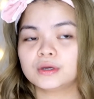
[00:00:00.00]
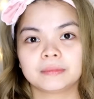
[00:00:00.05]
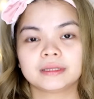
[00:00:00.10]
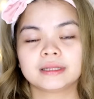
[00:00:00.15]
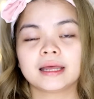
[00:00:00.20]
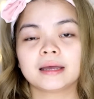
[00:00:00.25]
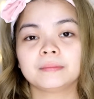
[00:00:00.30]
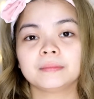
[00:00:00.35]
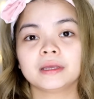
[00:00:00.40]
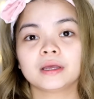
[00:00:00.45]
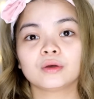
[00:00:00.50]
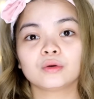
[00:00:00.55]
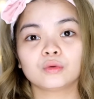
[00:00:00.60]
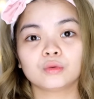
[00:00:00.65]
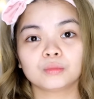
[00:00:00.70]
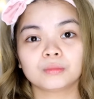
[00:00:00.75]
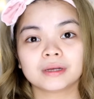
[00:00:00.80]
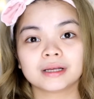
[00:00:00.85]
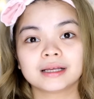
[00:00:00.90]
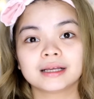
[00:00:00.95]
Madami
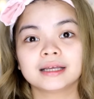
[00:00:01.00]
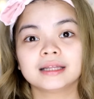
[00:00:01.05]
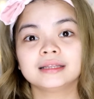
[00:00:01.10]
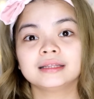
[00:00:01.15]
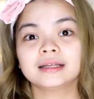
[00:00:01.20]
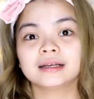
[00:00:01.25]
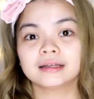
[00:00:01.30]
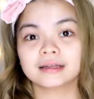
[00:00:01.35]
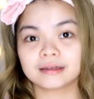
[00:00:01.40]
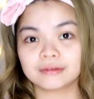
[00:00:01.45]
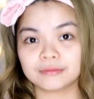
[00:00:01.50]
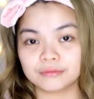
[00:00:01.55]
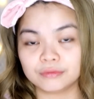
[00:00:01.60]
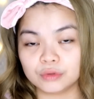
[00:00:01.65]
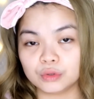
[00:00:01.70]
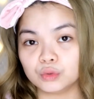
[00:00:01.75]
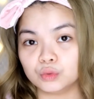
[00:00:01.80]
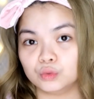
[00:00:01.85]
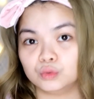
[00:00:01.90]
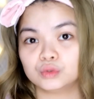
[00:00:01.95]
akong magagandang
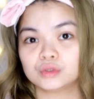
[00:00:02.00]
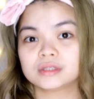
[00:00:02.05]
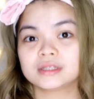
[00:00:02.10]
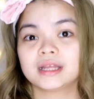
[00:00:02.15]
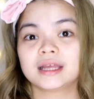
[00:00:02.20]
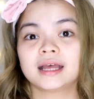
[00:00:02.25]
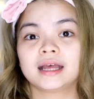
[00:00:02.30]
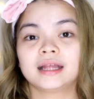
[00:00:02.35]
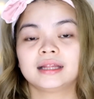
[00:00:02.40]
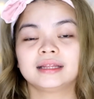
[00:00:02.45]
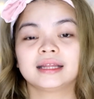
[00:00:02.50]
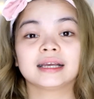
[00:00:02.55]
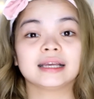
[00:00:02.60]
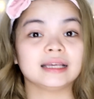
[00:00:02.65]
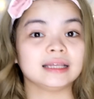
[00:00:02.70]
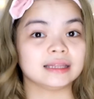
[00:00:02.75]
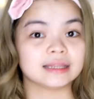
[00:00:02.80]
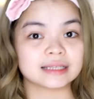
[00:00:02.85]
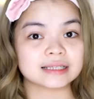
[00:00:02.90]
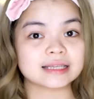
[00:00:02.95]
reviews na
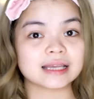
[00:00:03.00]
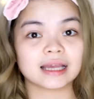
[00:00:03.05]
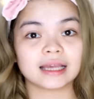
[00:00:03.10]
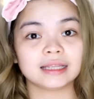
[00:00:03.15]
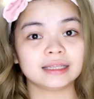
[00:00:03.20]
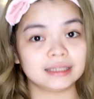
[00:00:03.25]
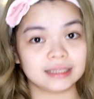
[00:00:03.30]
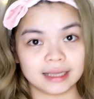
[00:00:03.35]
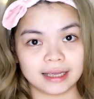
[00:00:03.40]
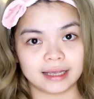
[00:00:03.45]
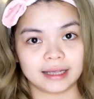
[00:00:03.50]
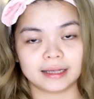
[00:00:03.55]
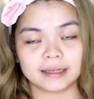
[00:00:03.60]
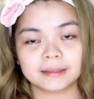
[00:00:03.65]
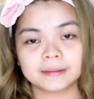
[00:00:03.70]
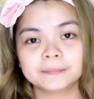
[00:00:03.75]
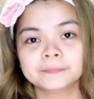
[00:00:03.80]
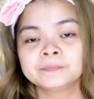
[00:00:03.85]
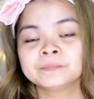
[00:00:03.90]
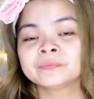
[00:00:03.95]
nakita sa kanya.
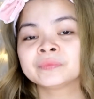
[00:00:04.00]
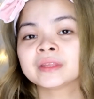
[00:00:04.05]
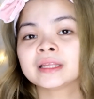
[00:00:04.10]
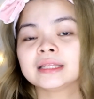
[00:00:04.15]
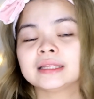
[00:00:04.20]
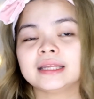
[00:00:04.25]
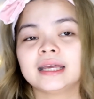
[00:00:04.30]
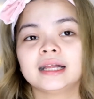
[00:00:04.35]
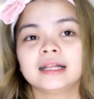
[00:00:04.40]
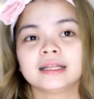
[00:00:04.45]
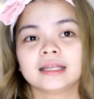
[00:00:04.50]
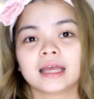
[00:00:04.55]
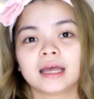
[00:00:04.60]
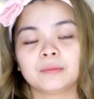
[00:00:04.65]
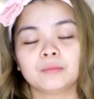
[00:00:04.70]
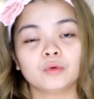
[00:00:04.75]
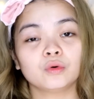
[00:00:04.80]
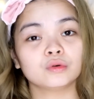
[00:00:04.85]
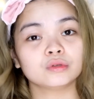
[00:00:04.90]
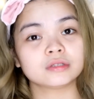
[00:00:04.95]
Dahil
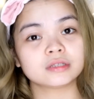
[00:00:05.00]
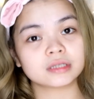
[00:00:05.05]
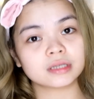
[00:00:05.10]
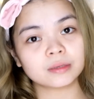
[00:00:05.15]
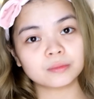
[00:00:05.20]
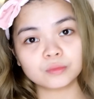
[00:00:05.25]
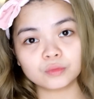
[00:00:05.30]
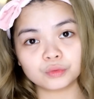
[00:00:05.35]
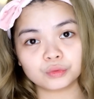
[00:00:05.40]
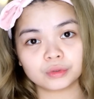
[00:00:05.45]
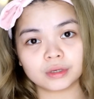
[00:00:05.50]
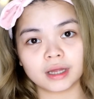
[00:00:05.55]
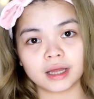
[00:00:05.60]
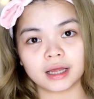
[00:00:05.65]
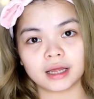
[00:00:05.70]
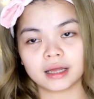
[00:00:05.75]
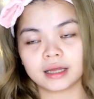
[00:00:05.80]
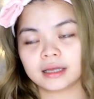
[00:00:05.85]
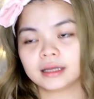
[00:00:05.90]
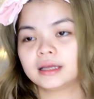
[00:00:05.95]
nga, bukod sa
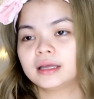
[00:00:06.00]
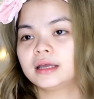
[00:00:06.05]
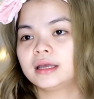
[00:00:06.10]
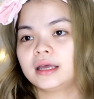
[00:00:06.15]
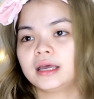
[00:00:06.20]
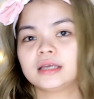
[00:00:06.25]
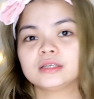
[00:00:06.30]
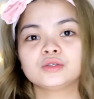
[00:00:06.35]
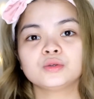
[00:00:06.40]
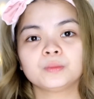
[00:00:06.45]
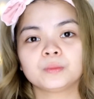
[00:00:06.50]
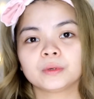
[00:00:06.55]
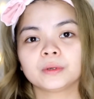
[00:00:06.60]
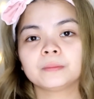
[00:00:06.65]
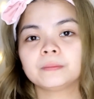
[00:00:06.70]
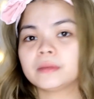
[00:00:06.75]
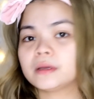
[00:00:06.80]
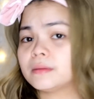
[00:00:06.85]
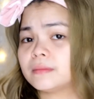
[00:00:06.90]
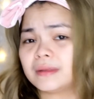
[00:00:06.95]
mura, eh,
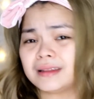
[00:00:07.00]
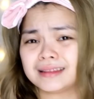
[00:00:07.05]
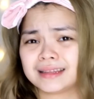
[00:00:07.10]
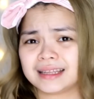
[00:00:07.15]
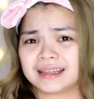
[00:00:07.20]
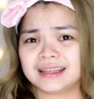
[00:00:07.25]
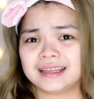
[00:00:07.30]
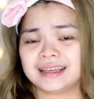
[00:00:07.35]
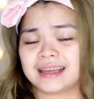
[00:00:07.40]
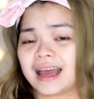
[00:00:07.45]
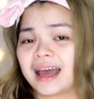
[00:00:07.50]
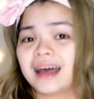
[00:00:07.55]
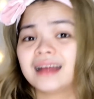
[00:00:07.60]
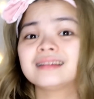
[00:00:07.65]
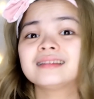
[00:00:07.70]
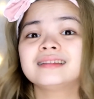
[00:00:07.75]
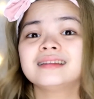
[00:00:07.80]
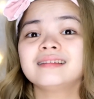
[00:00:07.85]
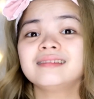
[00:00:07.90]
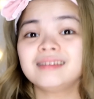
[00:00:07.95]
super pigmented niya
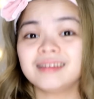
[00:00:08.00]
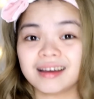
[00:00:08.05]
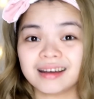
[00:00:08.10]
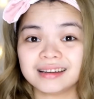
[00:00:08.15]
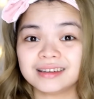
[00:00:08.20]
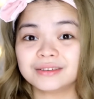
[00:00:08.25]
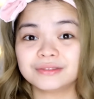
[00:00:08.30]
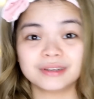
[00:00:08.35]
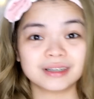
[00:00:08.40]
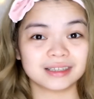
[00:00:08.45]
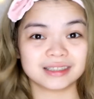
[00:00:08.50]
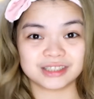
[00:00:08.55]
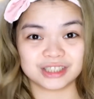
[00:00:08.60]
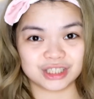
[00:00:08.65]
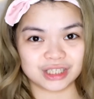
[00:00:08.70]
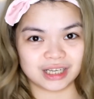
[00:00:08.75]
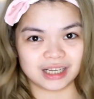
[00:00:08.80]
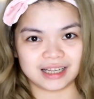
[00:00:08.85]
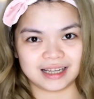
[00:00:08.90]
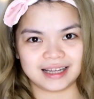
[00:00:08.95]
at nanlalabaran
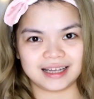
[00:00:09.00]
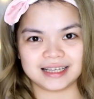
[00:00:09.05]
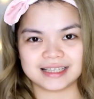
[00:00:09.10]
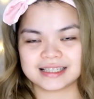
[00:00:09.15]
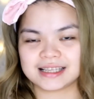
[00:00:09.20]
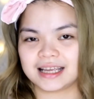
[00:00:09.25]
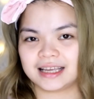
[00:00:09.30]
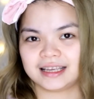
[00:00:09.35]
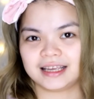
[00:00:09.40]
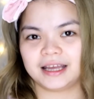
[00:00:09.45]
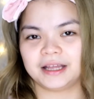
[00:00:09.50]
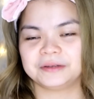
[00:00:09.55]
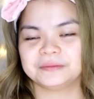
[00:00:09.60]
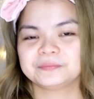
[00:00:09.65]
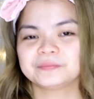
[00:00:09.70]
siya guys. Ayan.